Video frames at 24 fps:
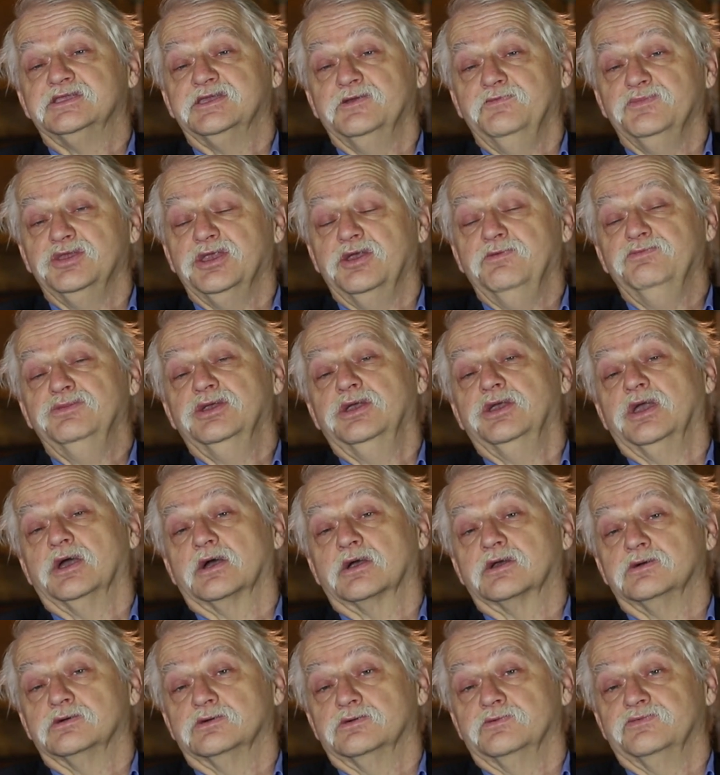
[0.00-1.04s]
Tym niemniej,
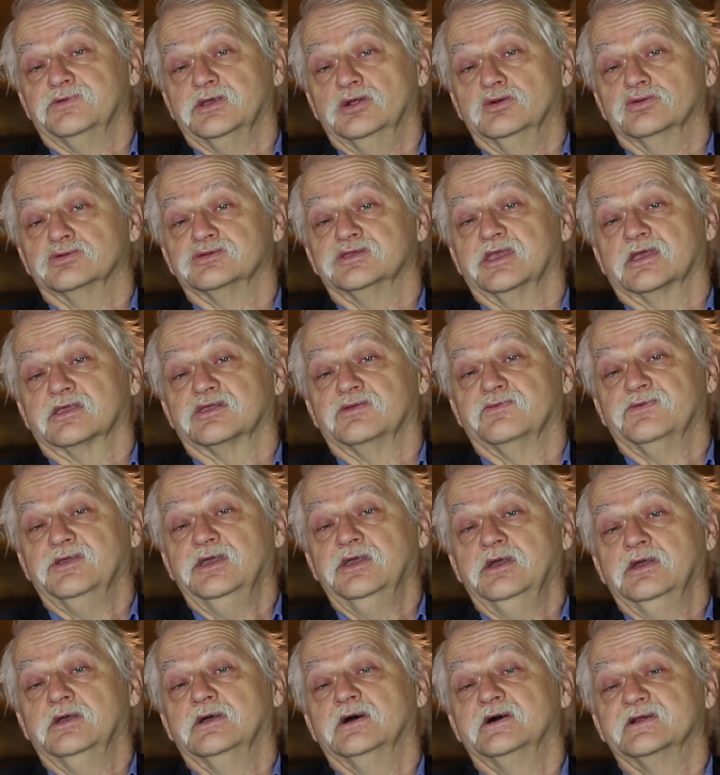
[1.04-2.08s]
jak wielu z nas wie,